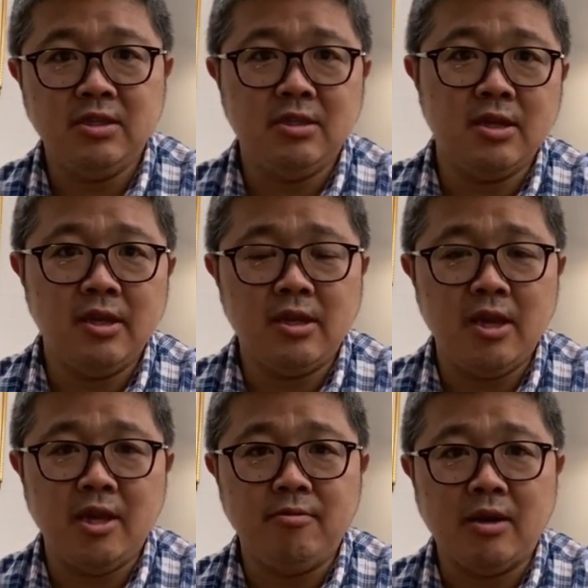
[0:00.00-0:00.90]
賃貸
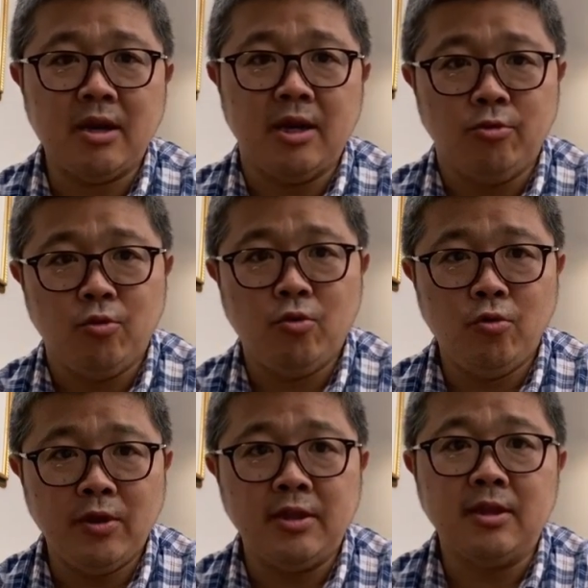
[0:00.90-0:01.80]
経営は可
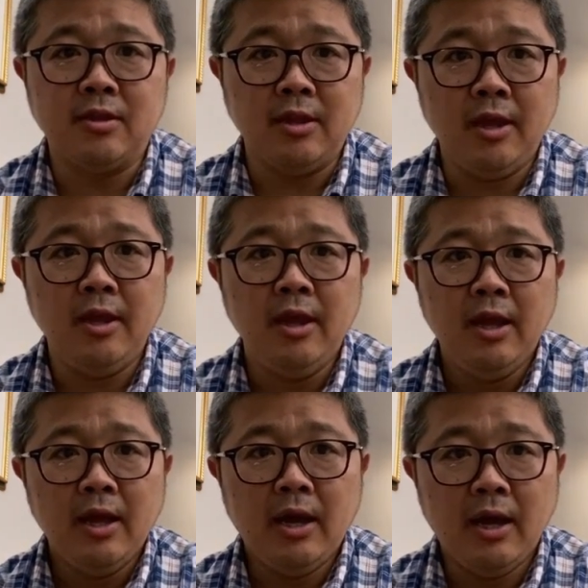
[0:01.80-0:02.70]
能なんですね。
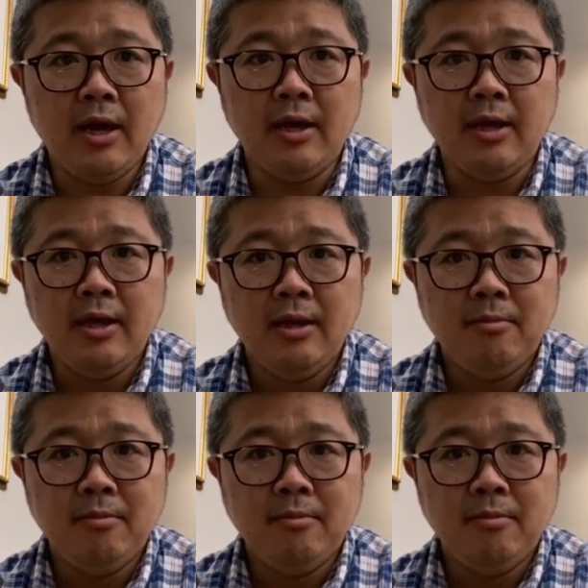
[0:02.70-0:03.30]
はい。